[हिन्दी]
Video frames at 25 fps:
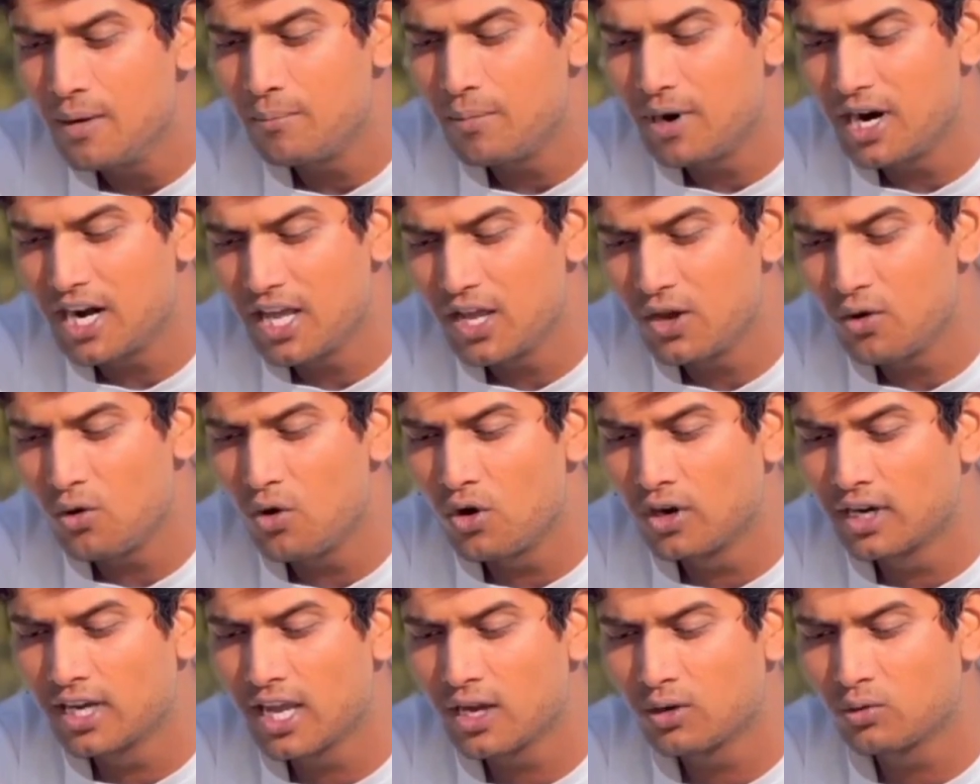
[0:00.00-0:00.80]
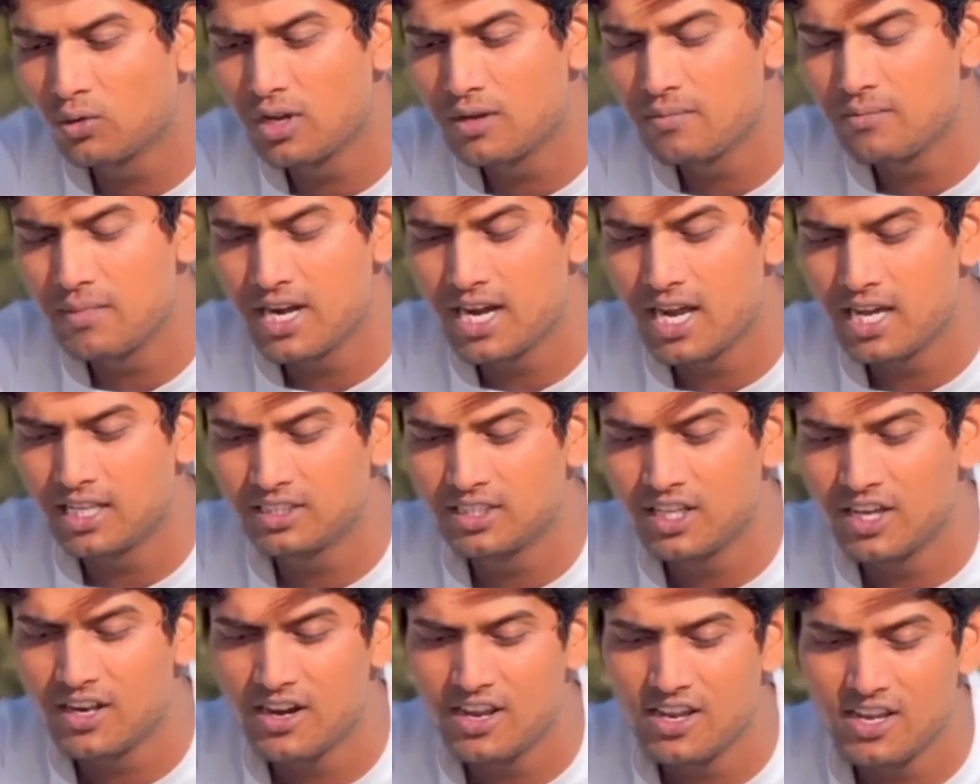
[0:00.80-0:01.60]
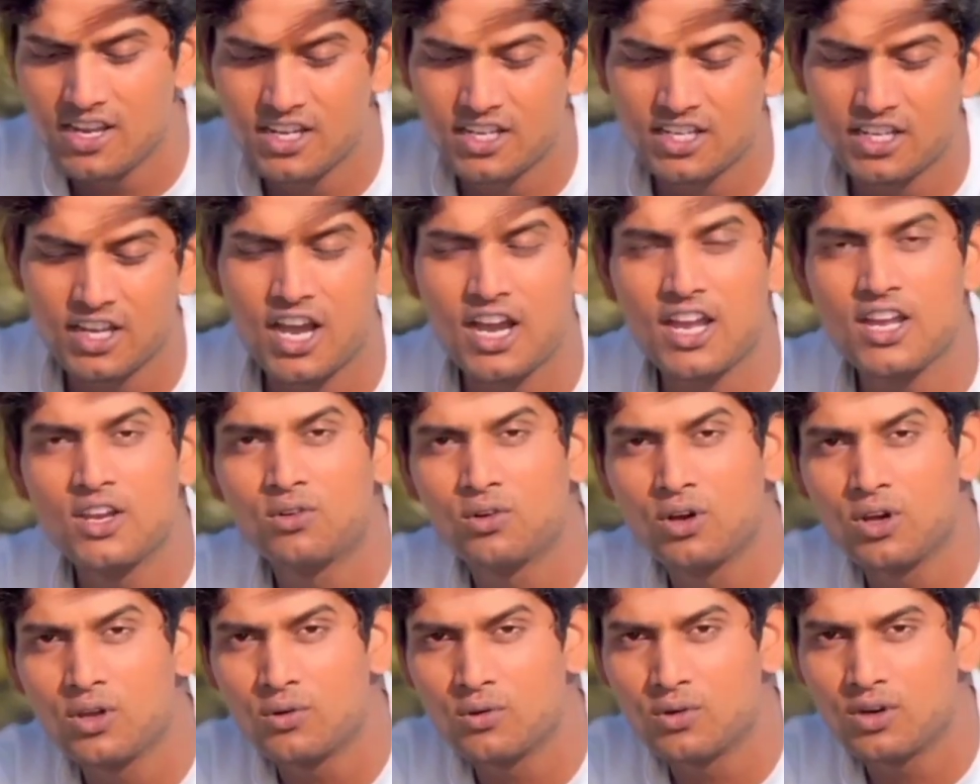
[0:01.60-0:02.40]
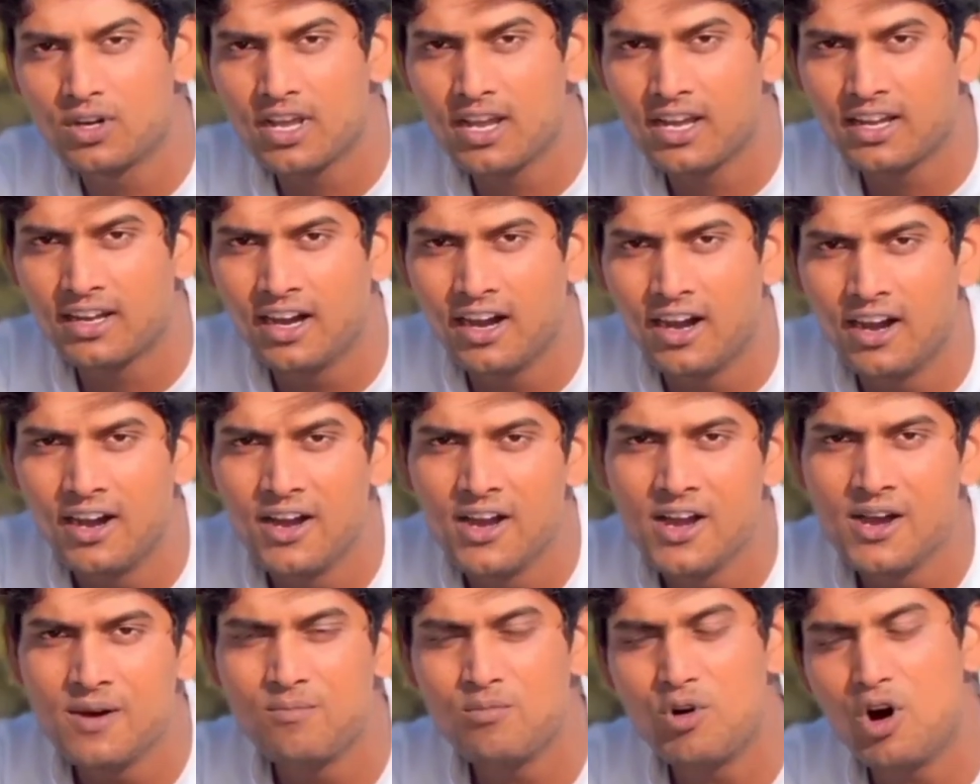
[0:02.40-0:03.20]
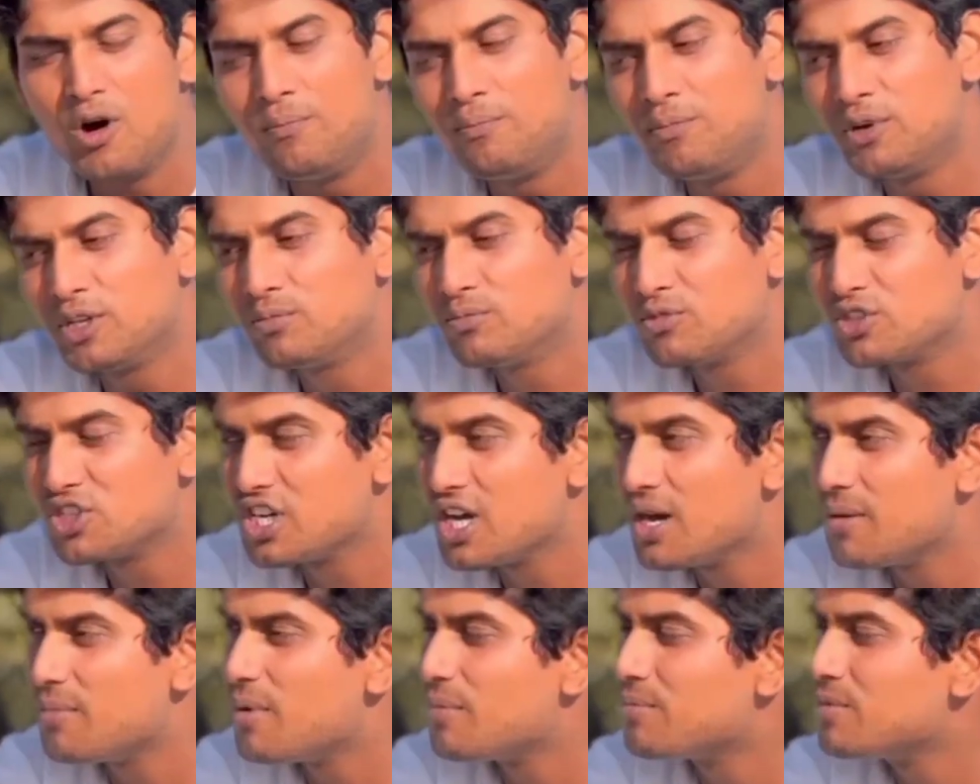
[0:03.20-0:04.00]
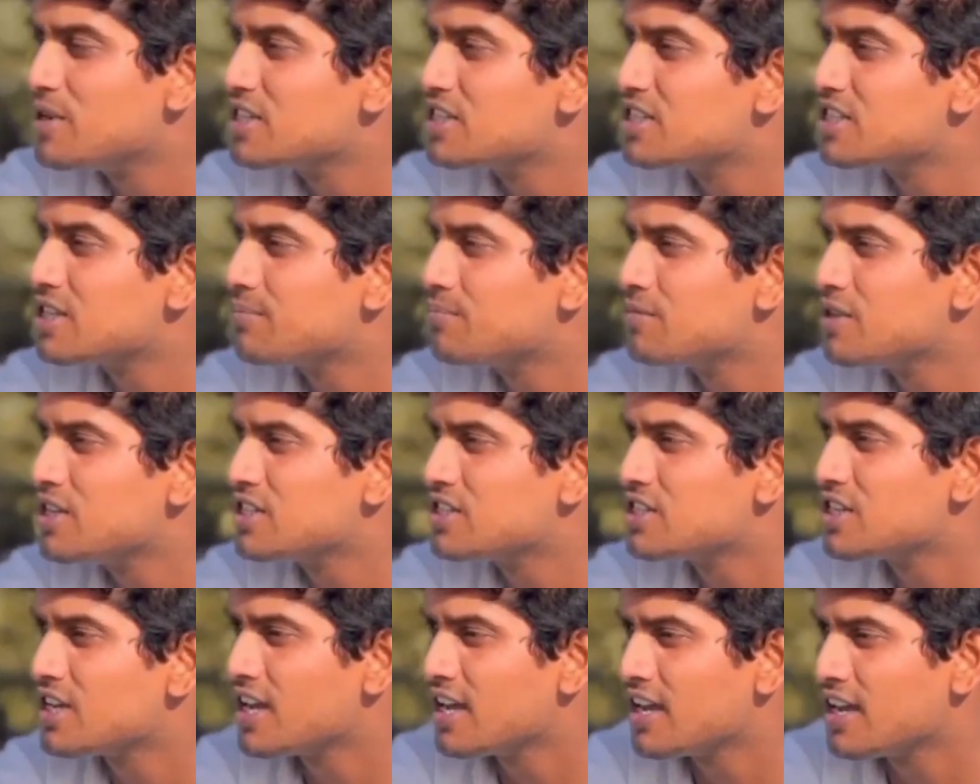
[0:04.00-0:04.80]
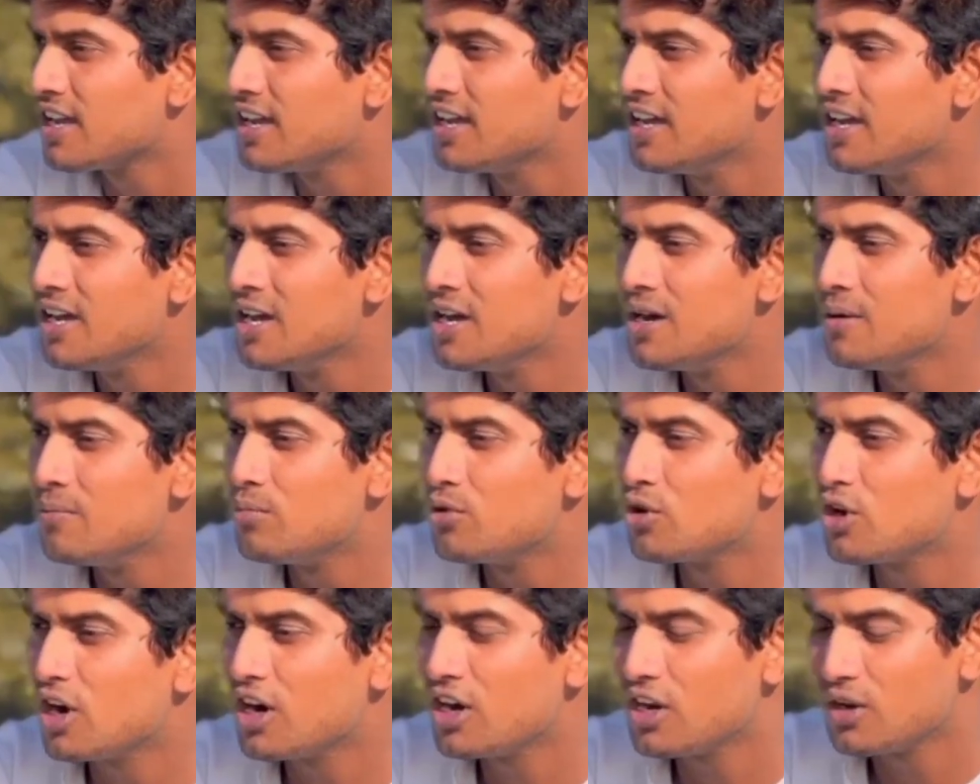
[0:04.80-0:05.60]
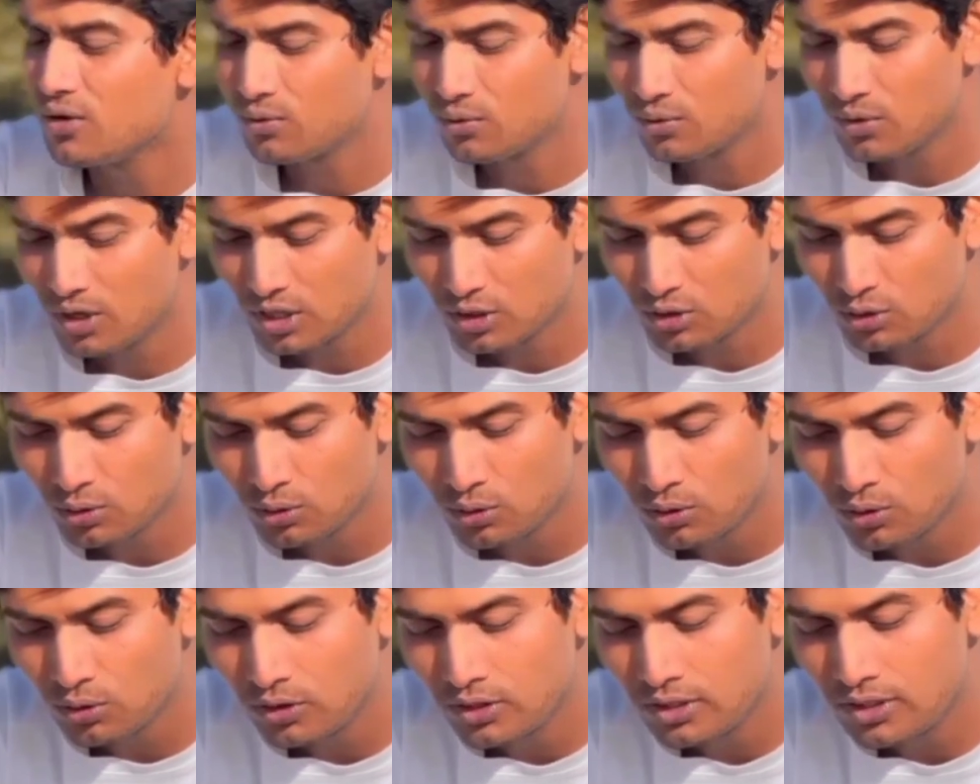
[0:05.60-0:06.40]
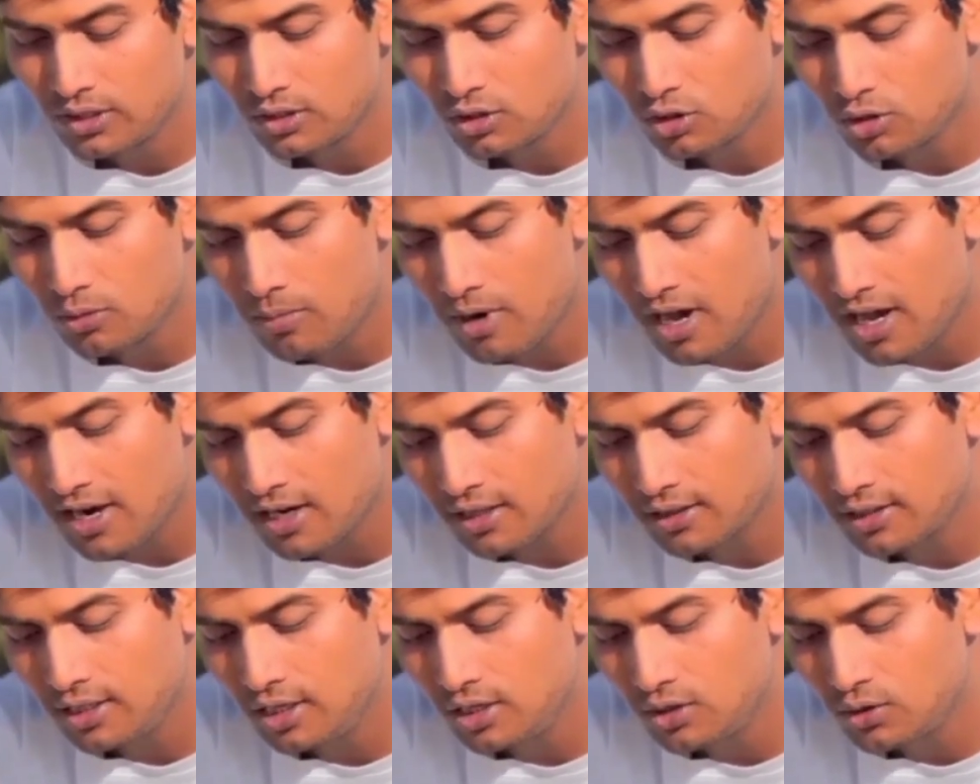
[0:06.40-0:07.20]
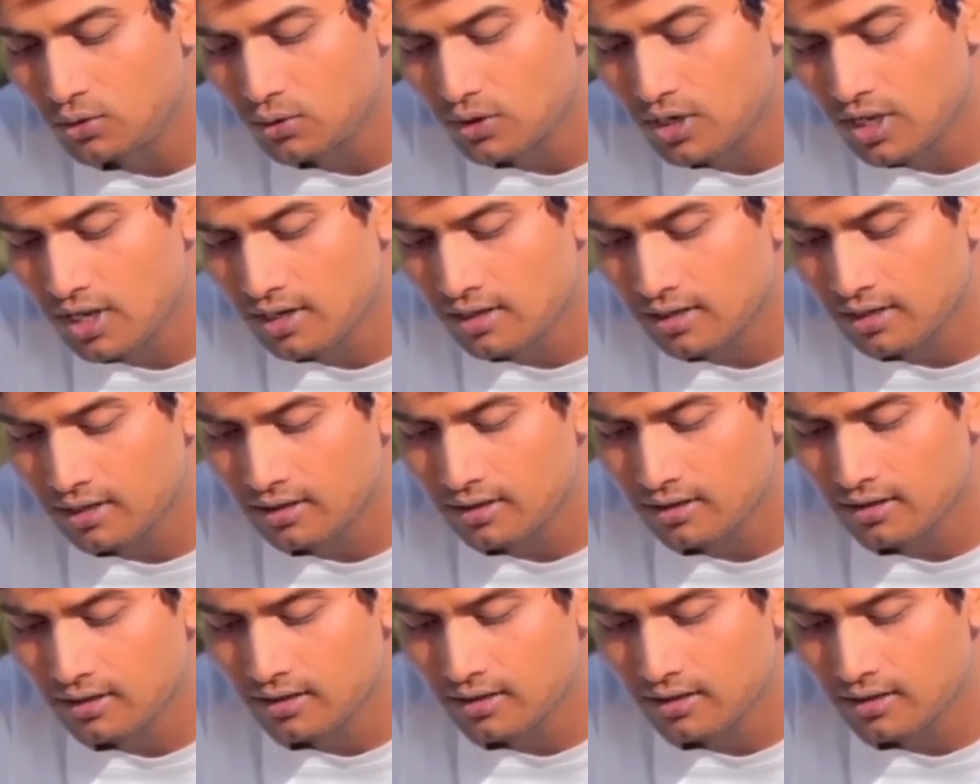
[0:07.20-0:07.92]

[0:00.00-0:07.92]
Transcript: बड़े हो गए कोई मनाता नहीं क्या ही कोई रूठेगा मोहब्बत मुझे अब अपने सपने से है पूरा नहीं हुआ तो दोबारा दिल टूटेगा